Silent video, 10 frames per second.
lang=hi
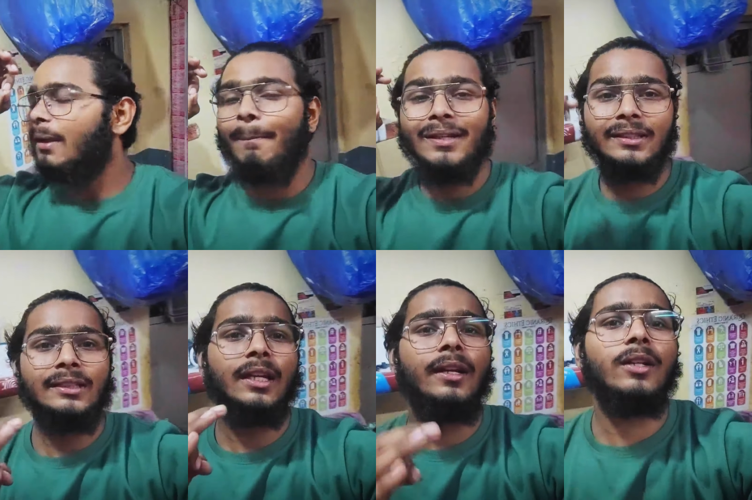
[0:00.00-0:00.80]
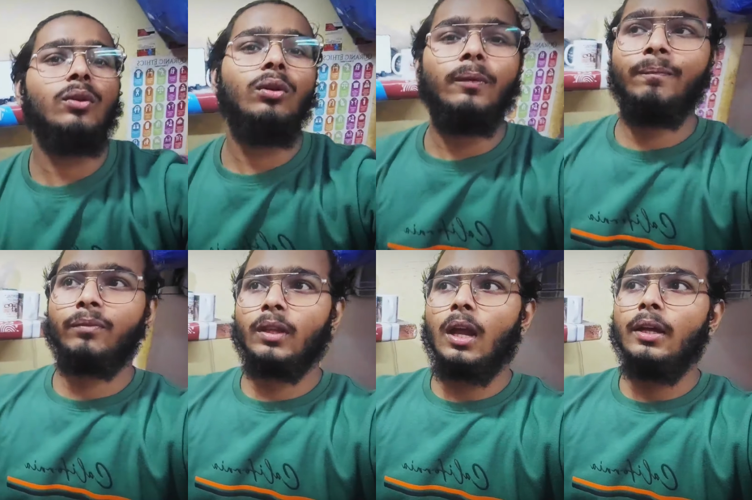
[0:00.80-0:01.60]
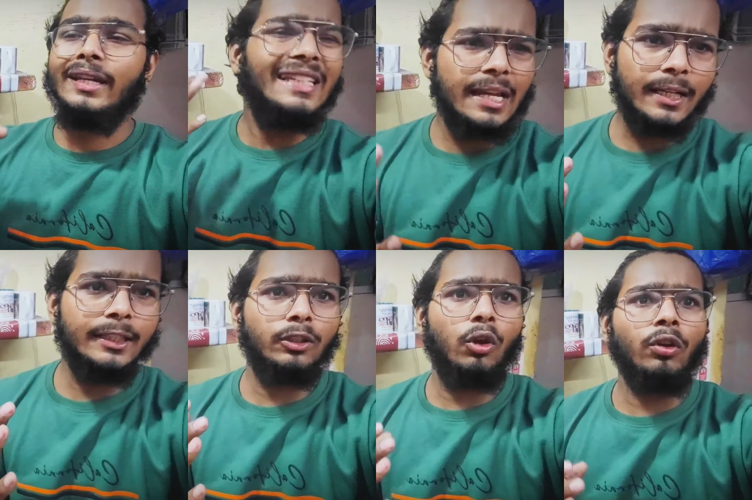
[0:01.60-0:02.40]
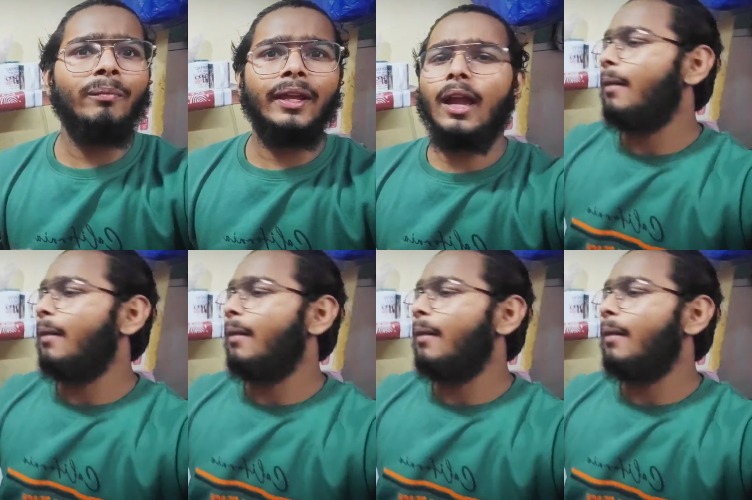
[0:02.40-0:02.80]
ये बिजनेस करना तो रीसेल कर सकते हो तुम ठीक